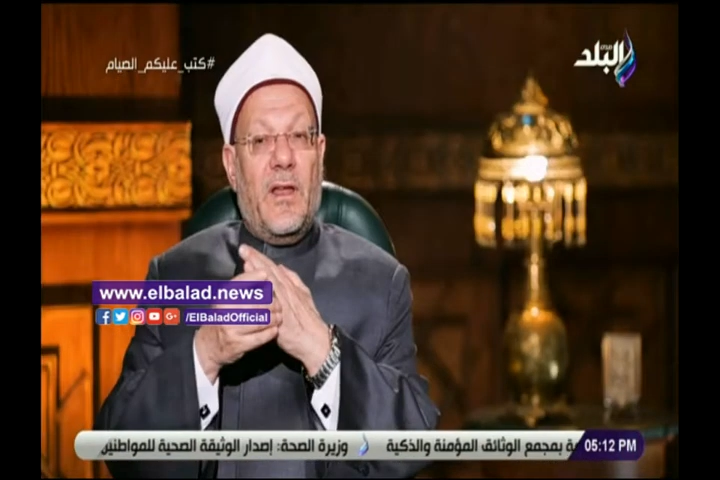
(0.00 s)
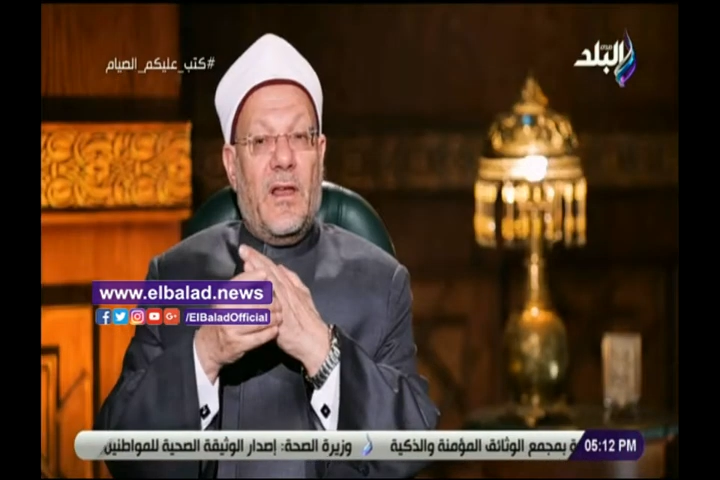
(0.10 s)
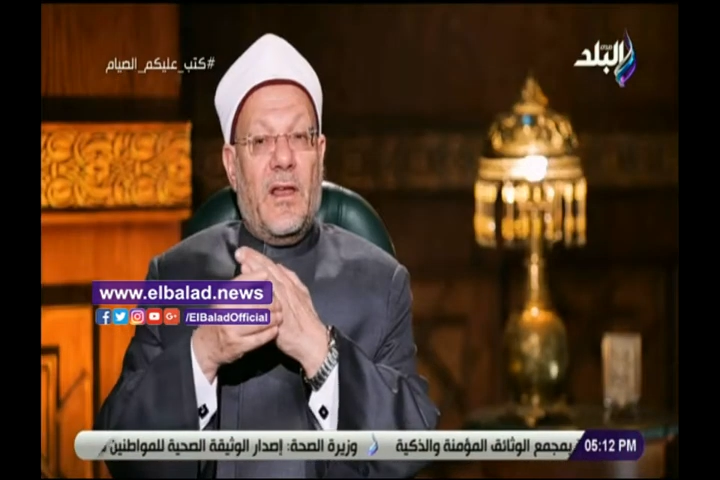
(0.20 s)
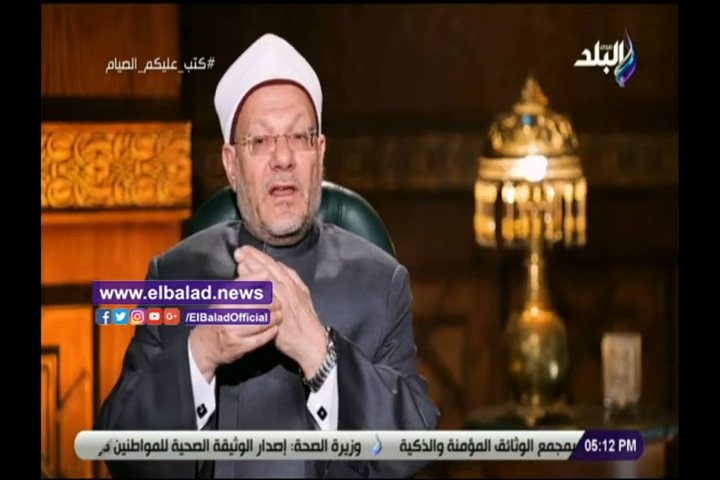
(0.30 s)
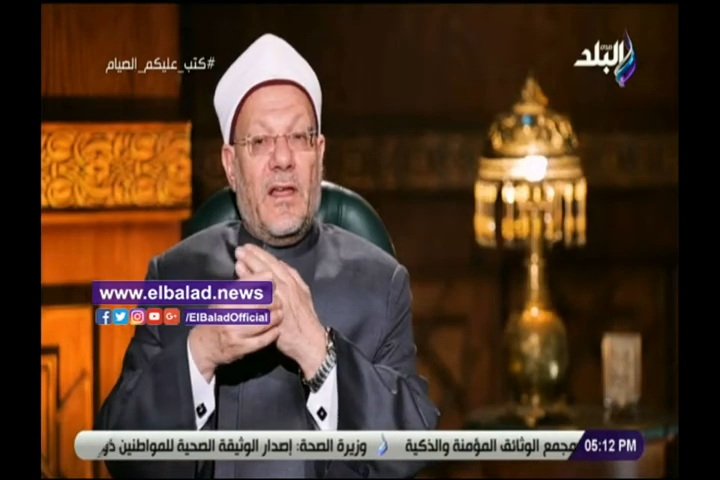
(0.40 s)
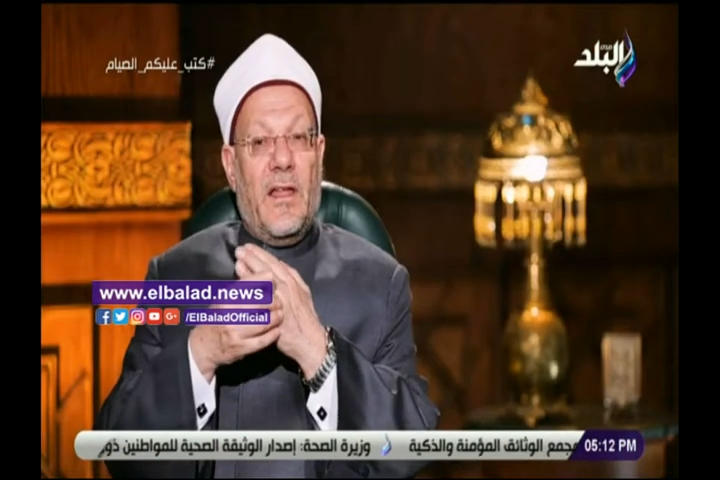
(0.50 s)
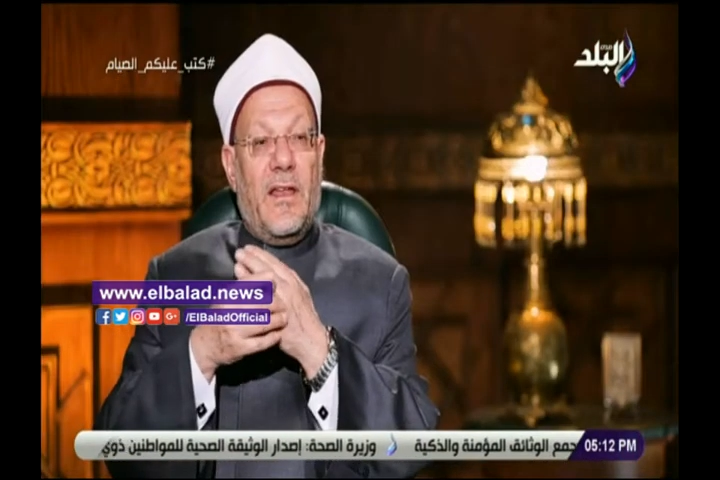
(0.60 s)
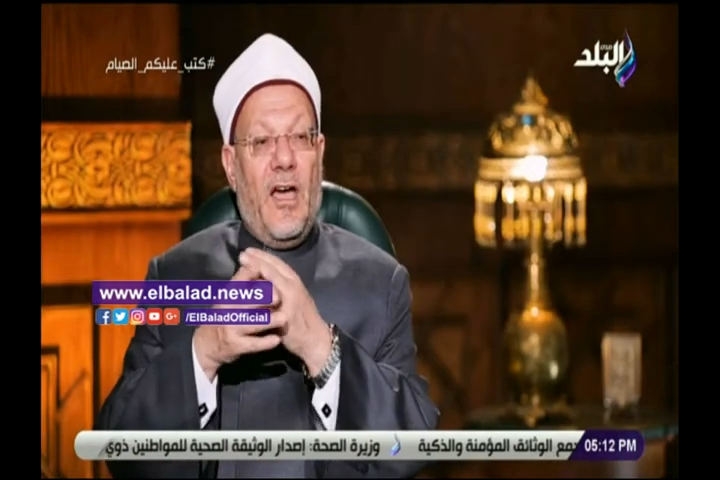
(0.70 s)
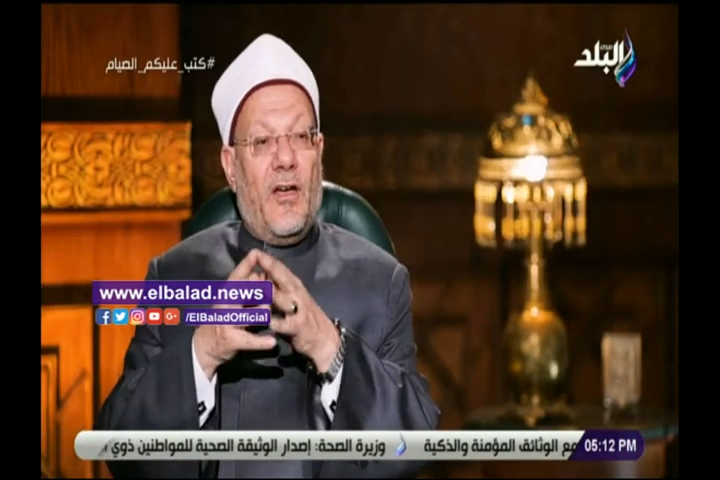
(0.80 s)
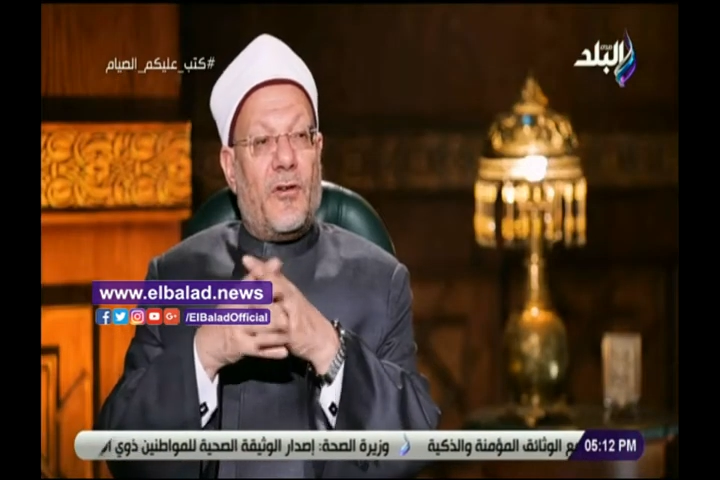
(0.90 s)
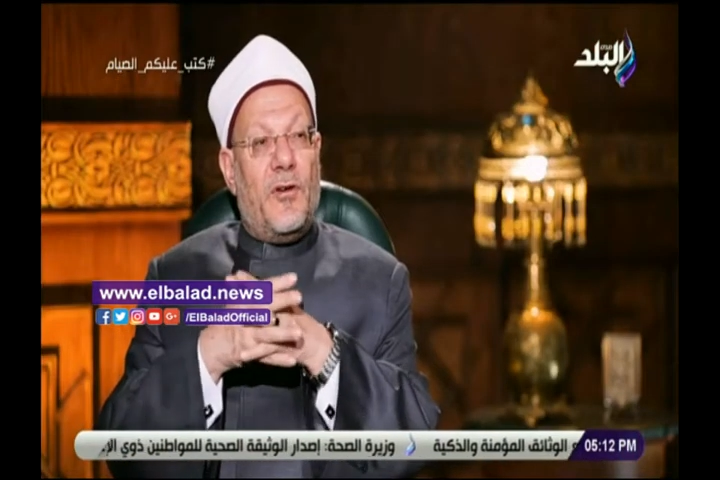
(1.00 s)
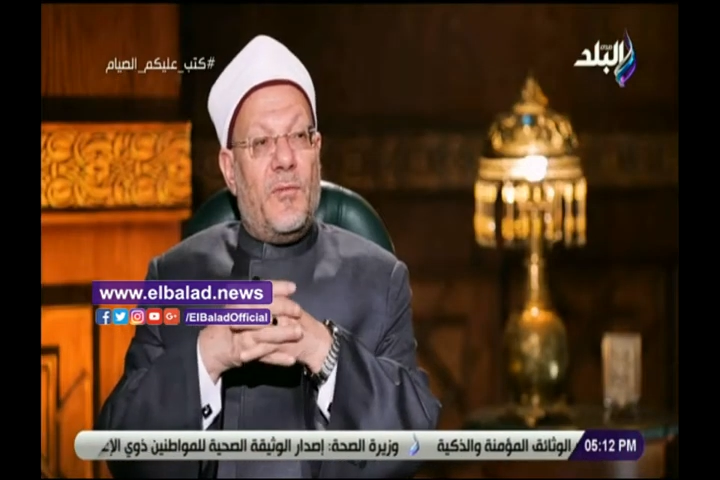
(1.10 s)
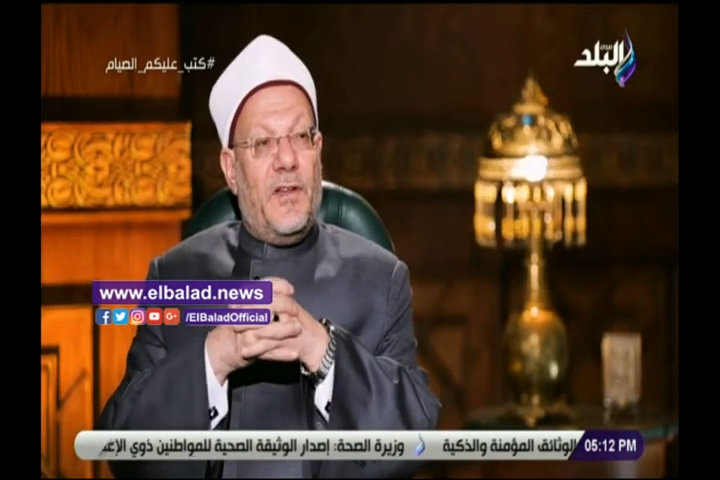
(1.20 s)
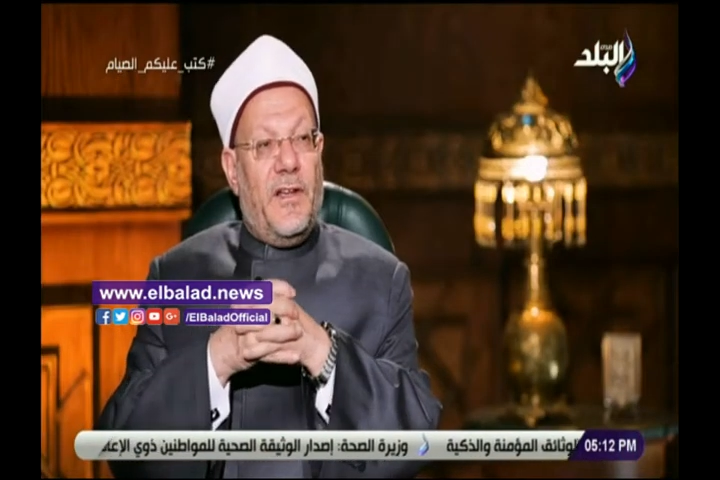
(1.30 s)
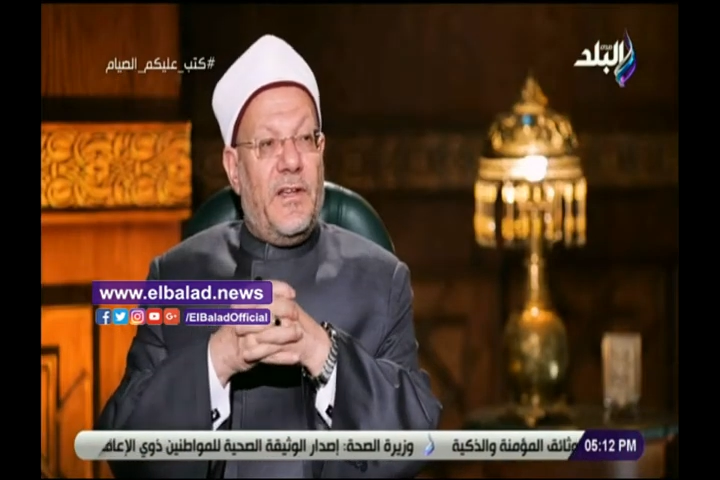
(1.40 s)
النحر
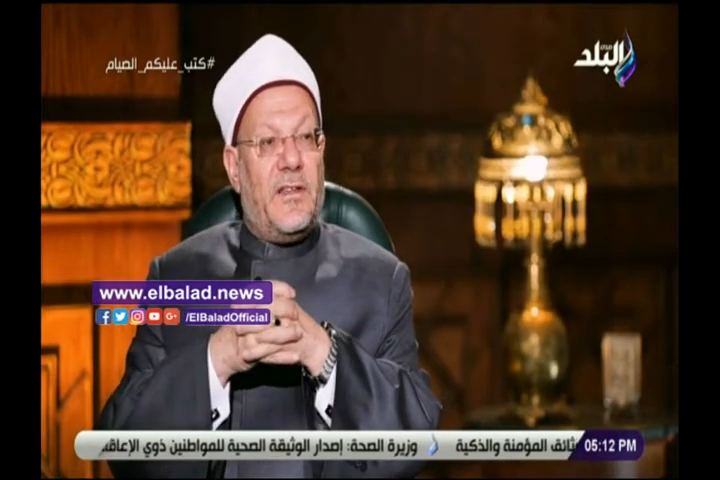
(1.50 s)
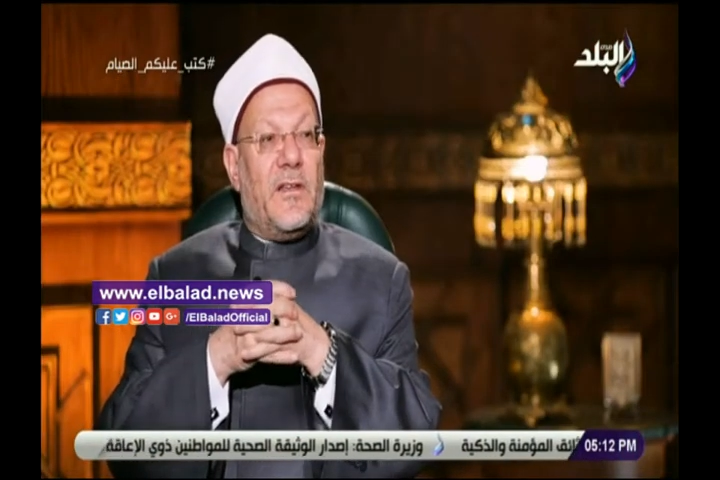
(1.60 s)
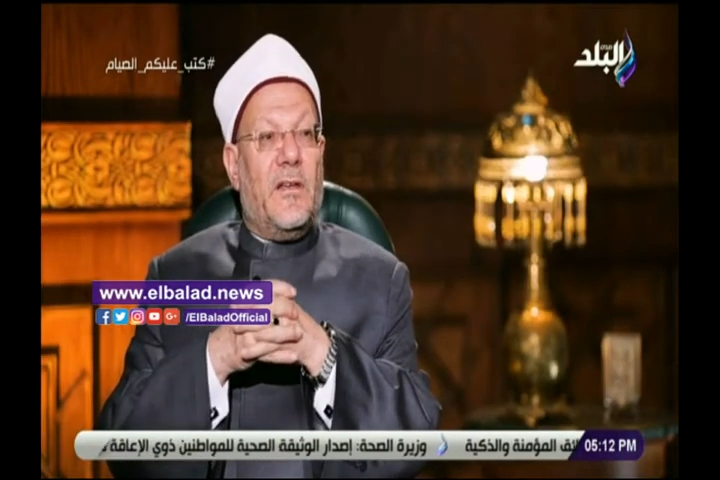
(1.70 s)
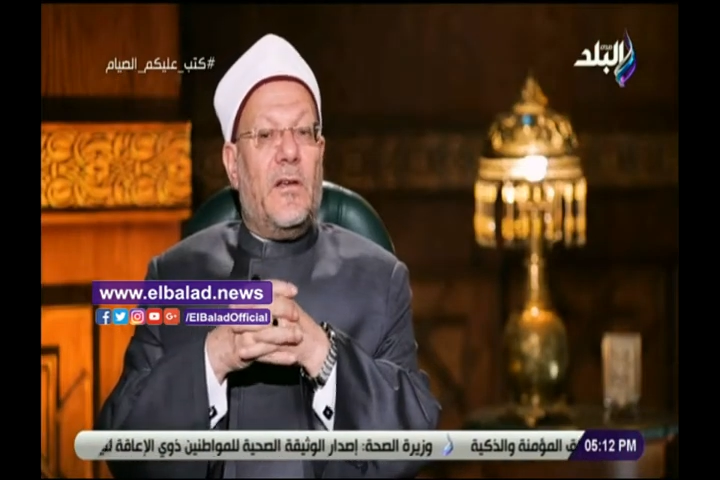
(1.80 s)
يوم العيد